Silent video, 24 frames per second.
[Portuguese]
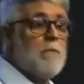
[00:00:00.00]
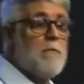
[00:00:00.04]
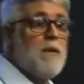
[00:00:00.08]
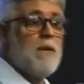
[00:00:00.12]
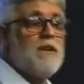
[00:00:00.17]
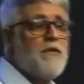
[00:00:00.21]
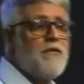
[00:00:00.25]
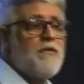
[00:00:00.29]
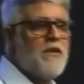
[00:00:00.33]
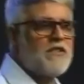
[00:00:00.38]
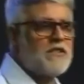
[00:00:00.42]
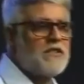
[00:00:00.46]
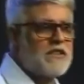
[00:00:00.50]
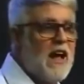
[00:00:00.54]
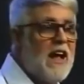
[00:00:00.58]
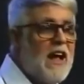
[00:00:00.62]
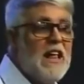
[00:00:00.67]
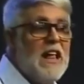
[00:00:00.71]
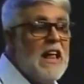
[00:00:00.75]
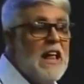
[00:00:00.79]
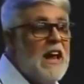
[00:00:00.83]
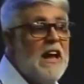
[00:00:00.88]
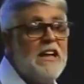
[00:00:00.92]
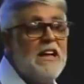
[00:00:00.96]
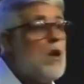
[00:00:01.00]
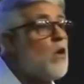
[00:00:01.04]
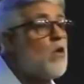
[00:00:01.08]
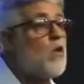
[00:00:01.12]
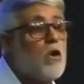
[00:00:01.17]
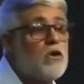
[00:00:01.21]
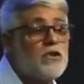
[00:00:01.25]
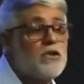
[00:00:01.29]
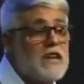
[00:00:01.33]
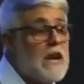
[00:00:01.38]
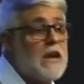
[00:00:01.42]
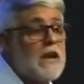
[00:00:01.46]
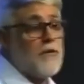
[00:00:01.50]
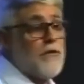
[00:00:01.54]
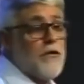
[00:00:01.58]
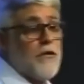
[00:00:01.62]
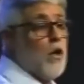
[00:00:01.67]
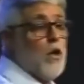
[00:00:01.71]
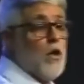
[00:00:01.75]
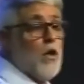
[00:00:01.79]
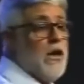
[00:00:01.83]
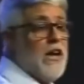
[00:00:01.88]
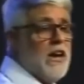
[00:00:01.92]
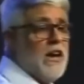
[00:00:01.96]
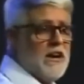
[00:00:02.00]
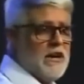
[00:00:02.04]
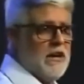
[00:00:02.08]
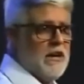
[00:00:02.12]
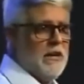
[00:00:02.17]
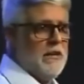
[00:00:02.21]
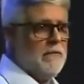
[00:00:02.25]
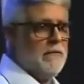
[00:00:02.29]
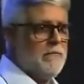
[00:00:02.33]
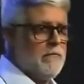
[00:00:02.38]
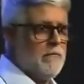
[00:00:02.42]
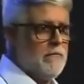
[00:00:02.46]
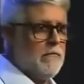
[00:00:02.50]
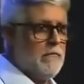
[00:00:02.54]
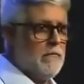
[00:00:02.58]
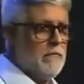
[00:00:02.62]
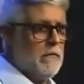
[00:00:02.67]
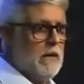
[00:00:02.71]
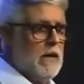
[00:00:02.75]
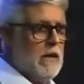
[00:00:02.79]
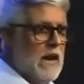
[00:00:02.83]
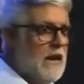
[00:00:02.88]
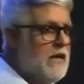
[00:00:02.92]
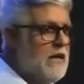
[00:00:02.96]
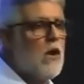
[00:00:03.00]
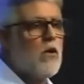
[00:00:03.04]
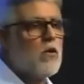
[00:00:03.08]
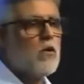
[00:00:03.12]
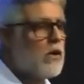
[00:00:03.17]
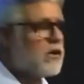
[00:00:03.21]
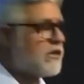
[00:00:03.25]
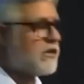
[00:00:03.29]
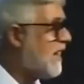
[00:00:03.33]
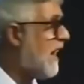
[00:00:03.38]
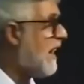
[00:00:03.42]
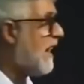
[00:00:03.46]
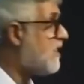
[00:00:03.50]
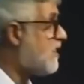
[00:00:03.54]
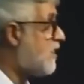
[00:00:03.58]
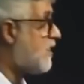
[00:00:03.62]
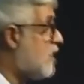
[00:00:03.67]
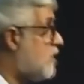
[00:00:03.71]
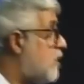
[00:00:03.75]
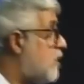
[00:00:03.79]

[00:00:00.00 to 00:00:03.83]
manifestar, ele não consegue fluir, ele não consegue se